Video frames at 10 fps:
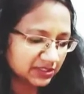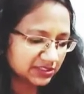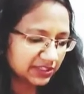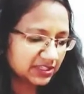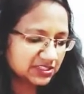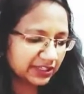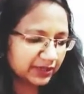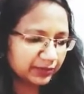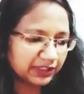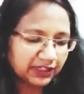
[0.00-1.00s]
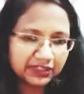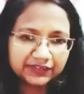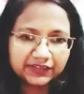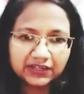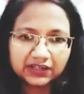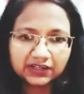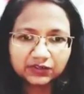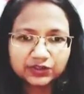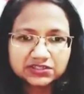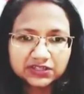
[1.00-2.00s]
सिंगल्स के लिए भी देख लेते हैं अगर
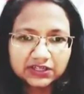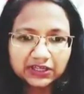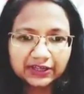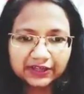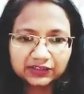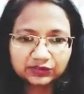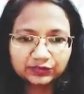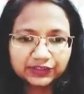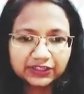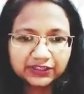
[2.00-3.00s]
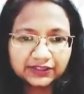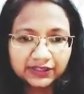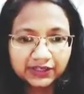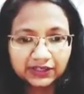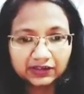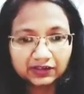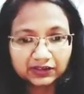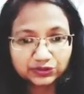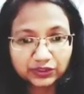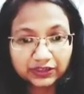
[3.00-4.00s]
कोई सिंगल है तो उनकी
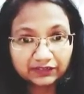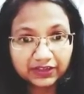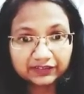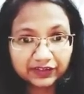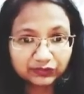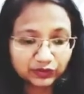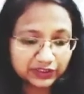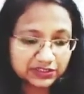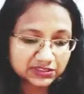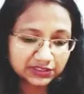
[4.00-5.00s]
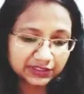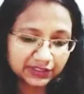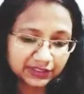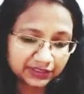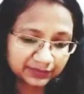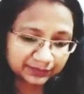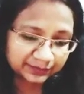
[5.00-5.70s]
जो लव लाइफ है वो कैसी रहेगी